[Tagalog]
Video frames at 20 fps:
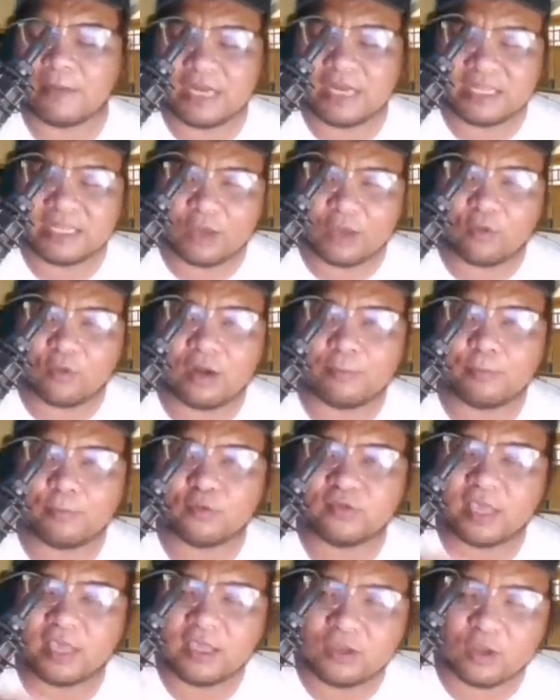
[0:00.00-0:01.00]
Ibabalita
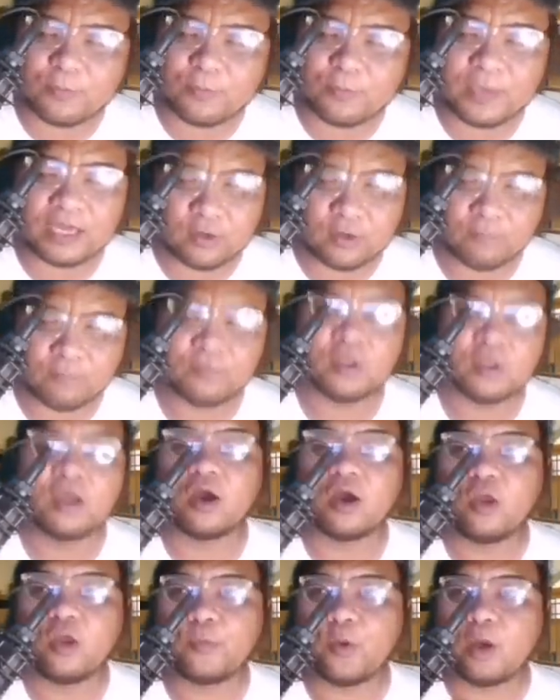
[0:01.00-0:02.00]
ko lang po sa inyo
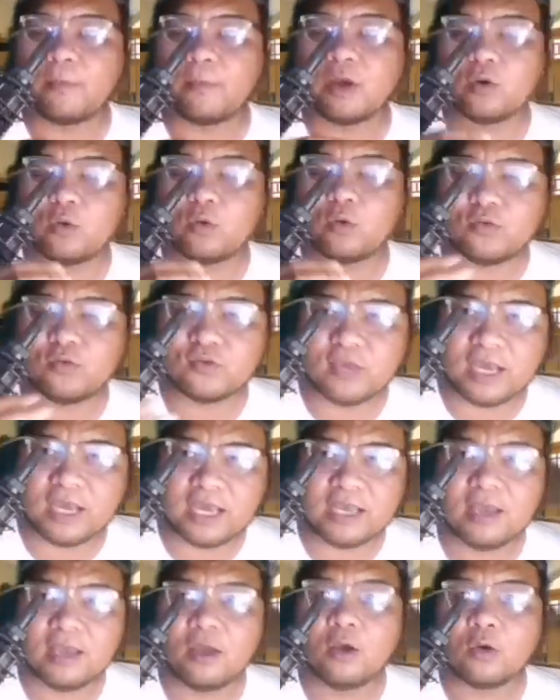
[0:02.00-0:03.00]
pero kayo po ang
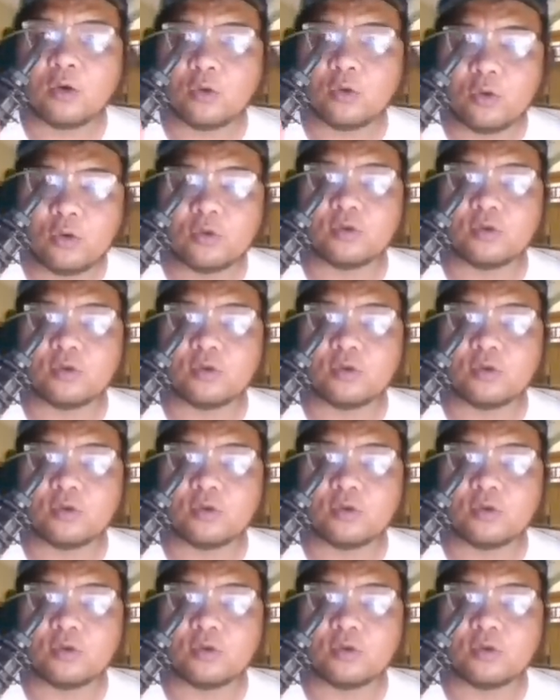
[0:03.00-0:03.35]
maghuhusga